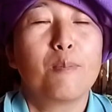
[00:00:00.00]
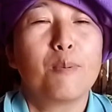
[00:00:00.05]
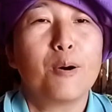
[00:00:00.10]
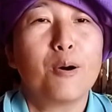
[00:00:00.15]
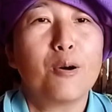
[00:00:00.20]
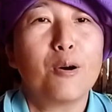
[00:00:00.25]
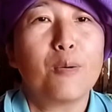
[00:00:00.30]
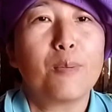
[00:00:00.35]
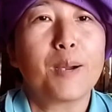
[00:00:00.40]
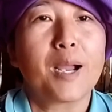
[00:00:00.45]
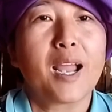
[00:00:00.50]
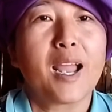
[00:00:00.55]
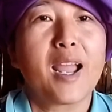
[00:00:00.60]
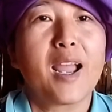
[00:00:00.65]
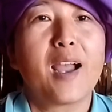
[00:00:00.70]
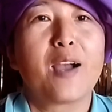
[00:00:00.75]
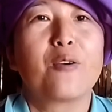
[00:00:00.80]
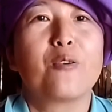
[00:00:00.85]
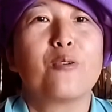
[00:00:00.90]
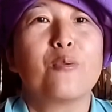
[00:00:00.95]
โพ้ผ้า
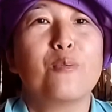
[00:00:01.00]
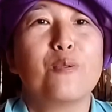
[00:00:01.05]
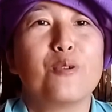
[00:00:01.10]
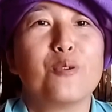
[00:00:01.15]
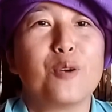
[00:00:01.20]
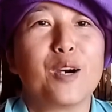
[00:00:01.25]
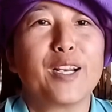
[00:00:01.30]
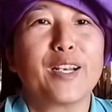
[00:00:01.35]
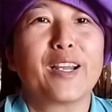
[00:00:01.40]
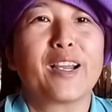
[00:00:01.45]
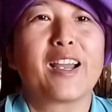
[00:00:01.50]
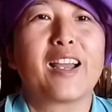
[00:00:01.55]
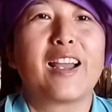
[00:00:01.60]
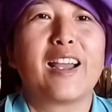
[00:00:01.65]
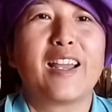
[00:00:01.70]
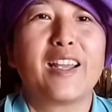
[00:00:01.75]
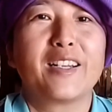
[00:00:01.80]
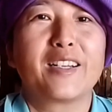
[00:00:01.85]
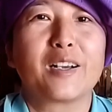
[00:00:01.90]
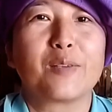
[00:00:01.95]
คลุมหัวนะคะ
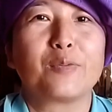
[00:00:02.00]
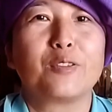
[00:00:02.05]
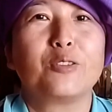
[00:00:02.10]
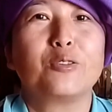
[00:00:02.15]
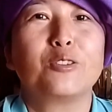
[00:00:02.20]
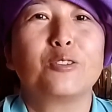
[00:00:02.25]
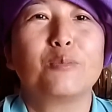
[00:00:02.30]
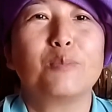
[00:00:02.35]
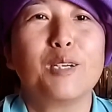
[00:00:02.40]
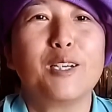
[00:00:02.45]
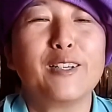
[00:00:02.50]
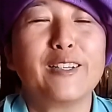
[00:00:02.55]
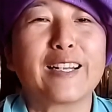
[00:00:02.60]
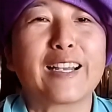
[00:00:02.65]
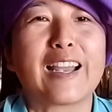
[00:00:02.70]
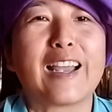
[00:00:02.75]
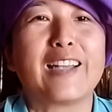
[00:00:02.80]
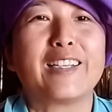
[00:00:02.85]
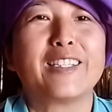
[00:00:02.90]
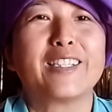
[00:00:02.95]
ให้กับยูทูบเบอร์
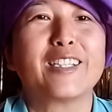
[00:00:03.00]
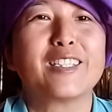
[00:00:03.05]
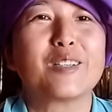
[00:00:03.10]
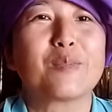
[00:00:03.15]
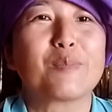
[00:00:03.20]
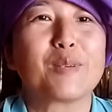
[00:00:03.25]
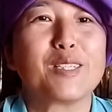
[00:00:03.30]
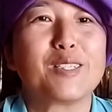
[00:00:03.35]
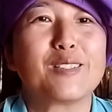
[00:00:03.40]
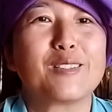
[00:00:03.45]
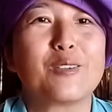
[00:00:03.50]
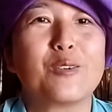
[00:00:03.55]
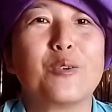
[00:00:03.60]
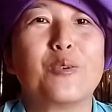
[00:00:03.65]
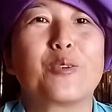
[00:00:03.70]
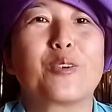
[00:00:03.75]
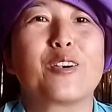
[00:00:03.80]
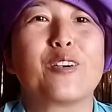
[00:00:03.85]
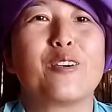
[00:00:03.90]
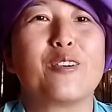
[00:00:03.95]
นะคะอันนี้ก็จะเป็นทร
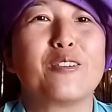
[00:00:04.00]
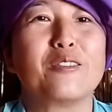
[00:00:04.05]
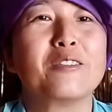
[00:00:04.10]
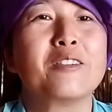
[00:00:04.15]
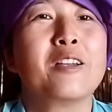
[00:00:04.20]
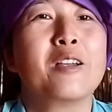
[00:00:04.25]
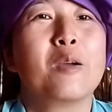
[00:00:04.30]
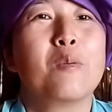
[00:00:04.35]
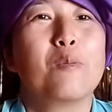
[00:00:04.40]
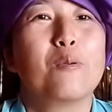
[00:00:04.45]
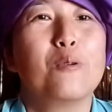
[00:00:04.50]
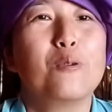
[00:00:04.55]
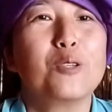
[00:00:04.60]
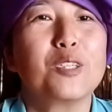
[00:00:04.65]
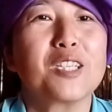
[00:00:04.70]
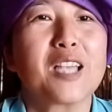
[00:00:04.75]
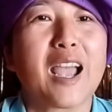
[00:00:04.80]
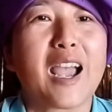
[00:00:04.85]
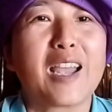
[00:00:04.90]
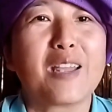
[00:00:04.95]
งของผู้
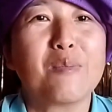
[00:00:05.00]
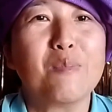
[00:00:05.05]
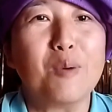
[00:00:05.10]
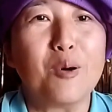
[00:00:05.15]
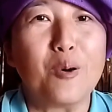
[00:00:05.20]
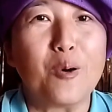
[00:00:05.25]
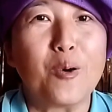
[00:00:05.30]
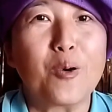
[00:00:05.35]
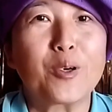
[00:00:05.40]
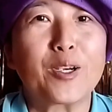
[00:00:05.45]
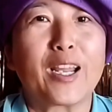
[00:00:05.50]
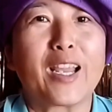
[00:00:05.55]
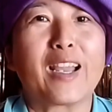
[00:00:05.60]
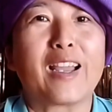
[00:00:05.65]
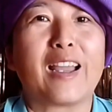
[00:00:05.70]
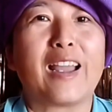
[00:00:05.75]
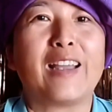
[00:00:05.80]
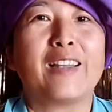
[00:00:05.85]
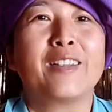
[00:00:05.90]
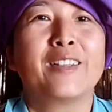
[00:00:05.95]
ชายมงนะ
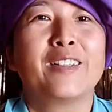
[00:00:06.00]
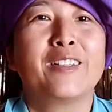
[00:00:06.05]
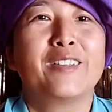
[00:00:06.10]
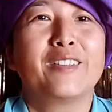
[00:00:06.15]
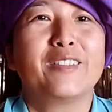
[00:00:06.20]
คะ